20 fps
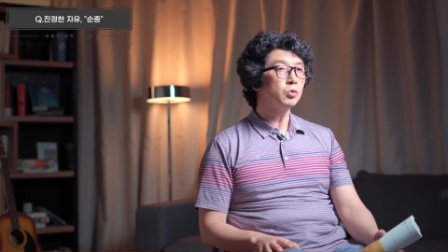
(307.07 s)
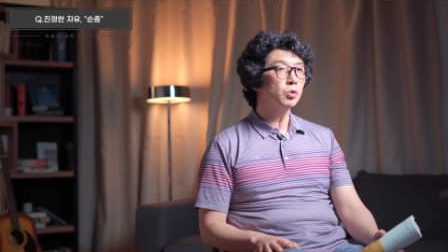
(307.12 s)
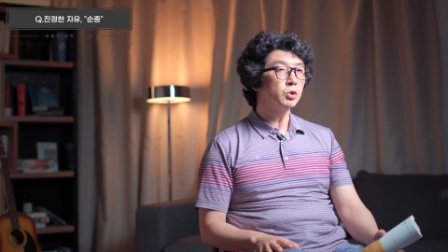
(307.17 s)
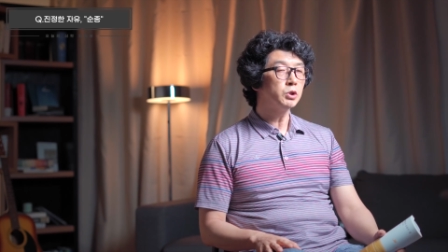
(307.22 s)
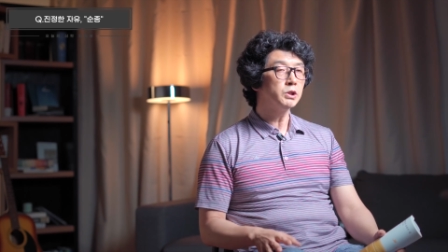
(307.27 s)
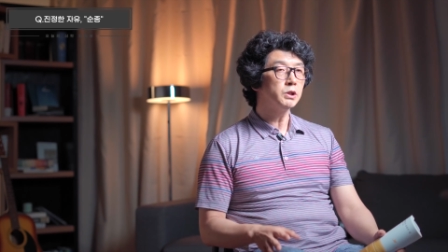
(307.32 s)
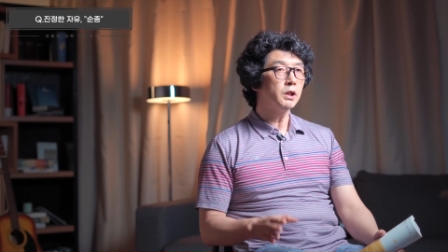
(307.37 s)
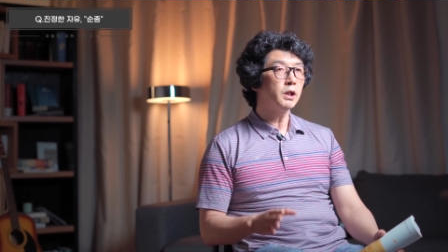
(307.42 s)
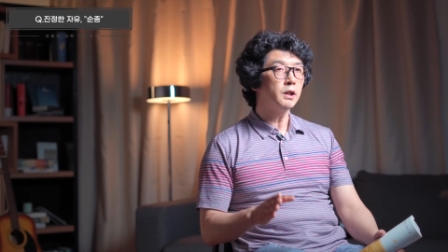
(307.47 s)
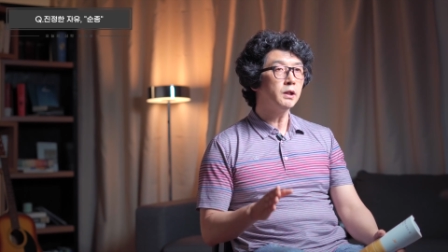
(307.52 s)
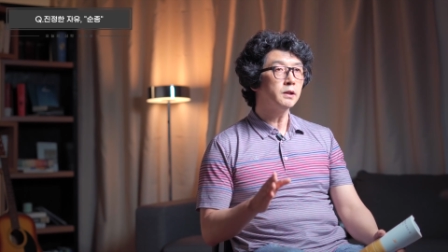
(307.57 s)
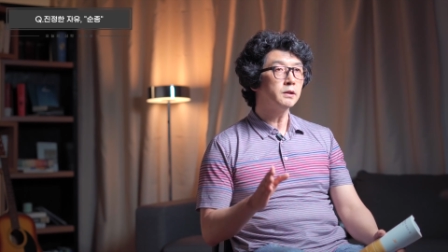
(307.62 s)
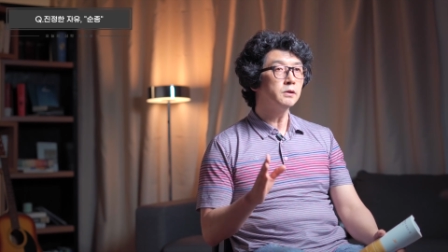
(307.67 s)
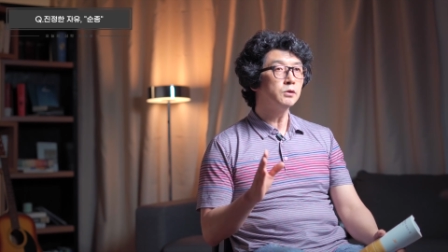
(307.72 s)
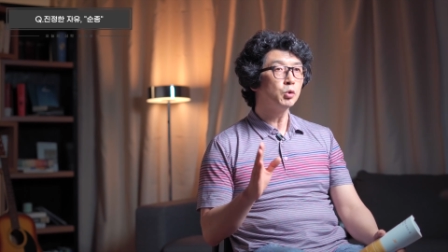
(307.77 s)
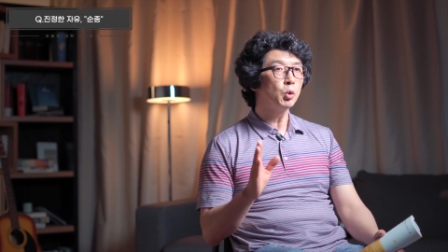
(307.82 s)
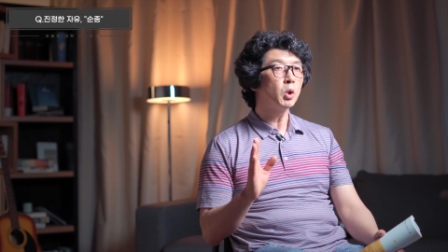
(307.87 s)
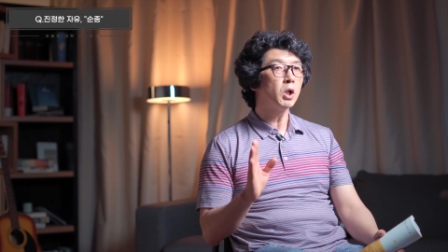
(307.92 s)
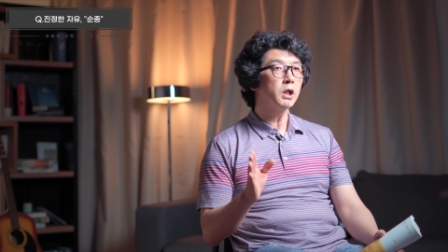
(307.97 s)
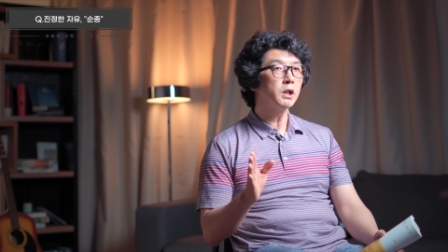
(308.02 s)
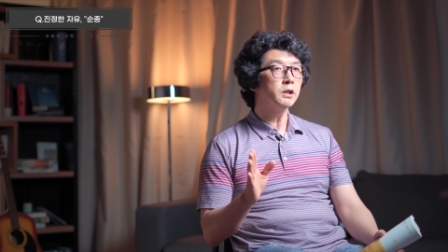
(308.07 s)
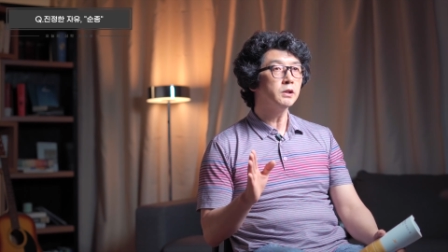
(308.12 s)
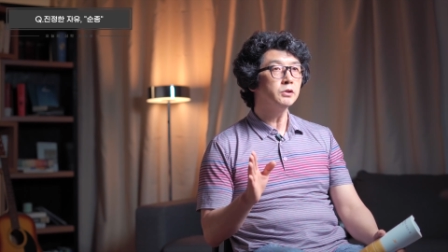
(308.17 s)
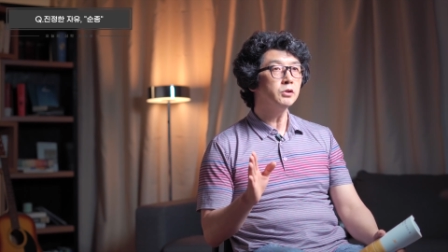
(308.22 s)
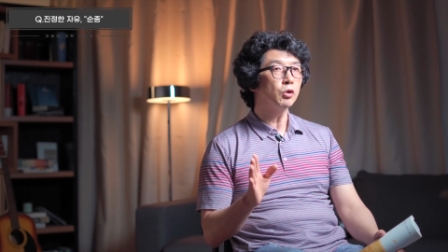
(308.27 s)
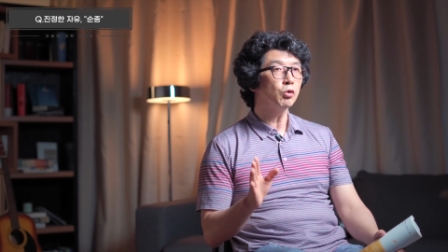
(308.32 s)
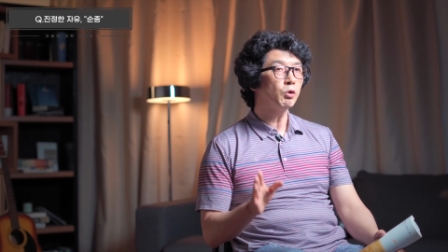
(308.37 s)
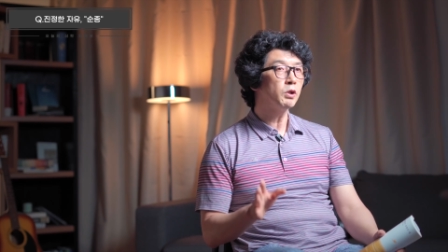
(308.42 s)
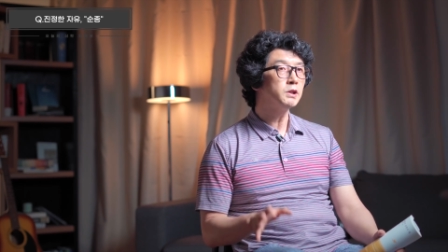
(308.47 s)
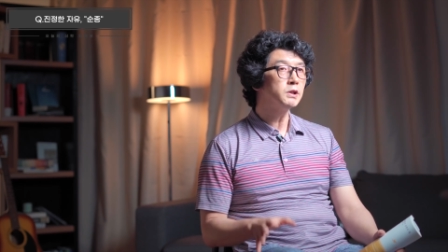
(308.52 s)
것인가를
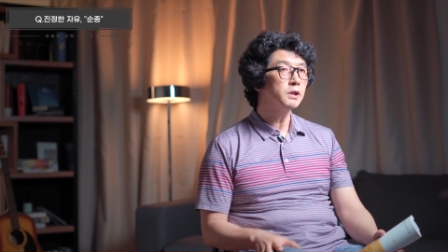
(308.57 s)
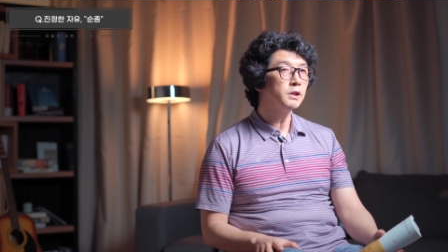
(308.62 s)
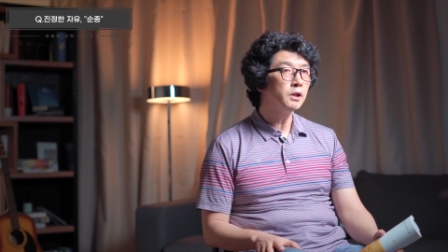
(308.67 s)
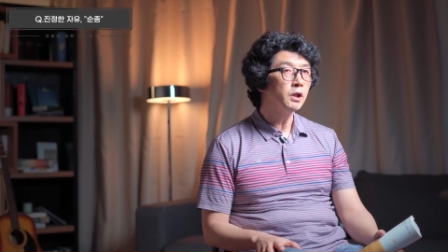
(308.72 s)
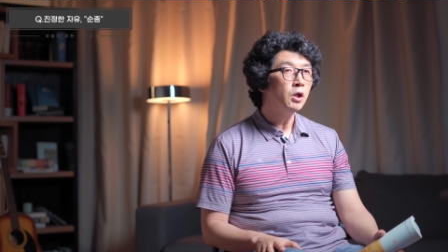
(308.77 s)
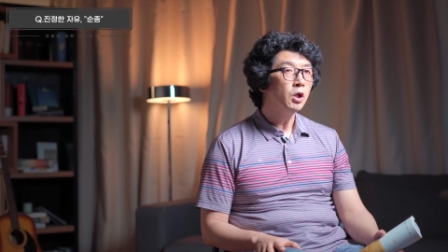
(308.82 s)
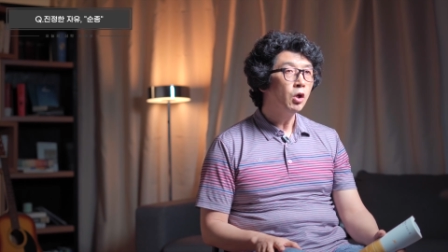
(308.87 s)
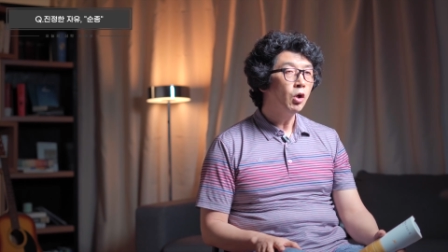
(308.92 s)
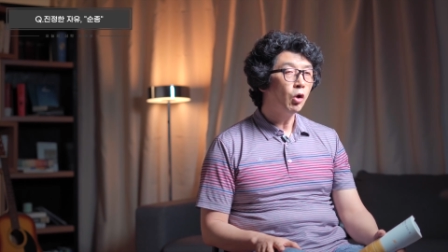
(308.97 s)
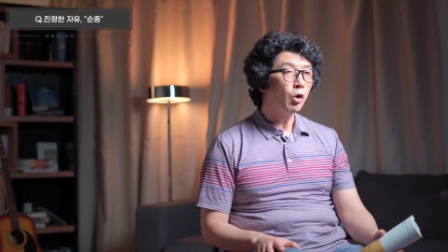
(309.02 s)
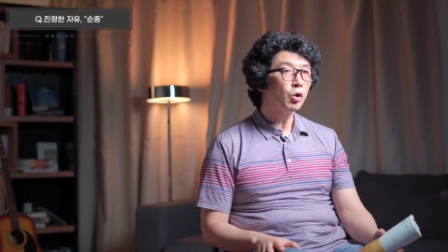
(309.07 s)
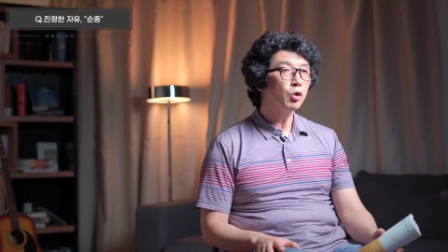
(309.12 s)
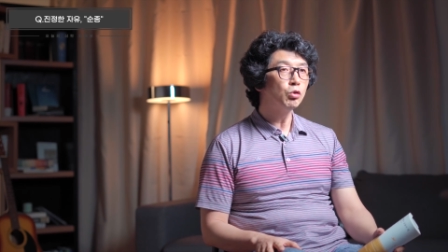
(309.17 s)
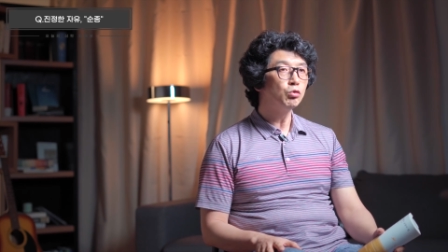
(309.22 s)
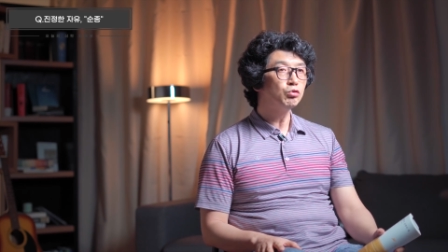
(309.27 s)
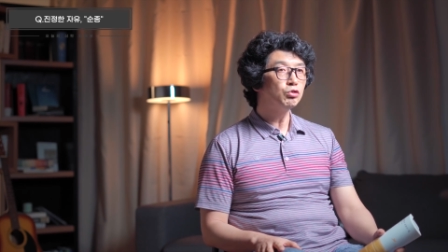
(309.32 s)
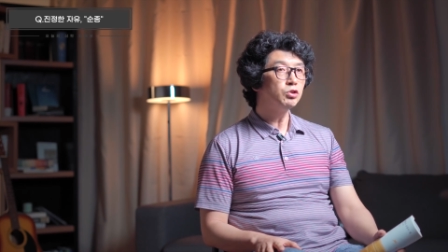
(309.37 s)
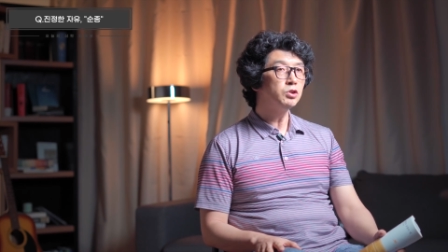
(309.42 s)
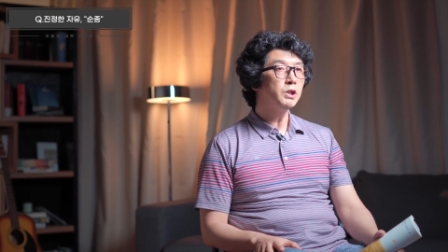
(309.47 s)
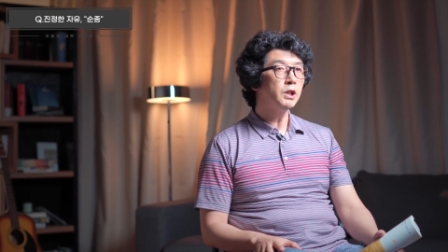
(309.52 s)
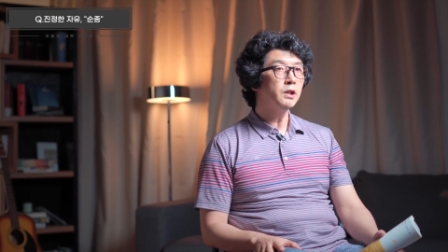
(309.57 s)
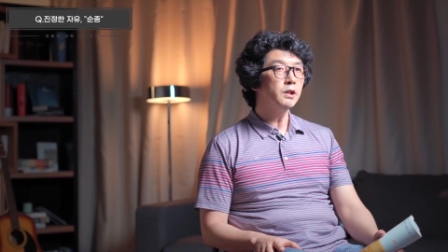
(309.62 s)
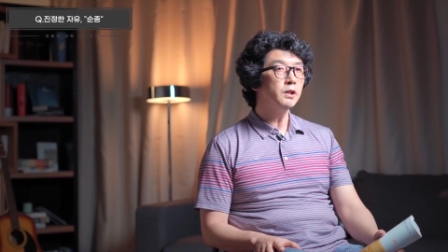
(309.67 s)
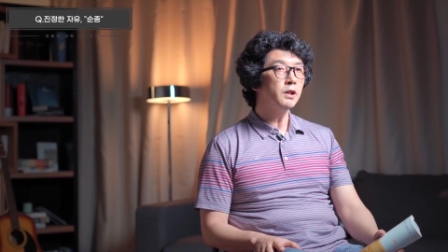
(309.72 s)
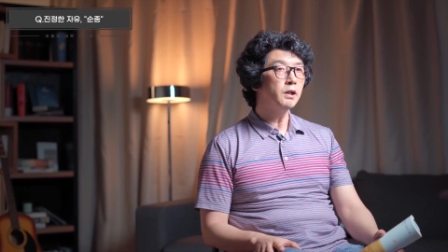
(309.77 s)
논하기는요, 굉장히 어려운 주제이기